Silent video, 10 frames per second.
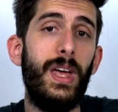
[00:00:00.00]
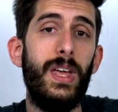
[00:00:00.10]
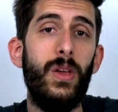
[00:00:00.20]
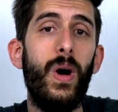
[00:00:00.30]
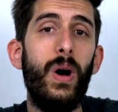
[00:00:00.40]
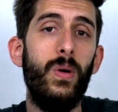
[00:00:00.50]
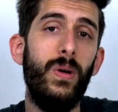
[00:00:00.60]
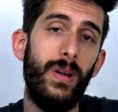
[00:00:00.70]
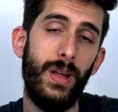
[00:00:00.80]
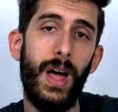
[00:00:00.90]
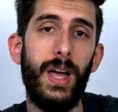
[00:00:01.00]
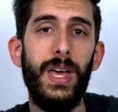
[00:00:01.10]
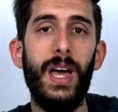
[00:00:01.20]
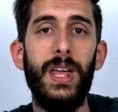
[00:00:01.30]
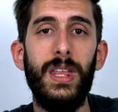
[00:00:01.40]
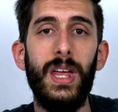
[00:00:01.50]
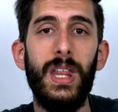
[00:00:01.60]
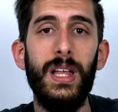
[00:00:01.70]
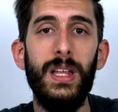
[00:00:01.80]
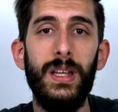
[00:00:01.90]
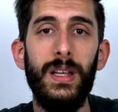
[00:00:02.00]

que yo hago aquí a la izquierda.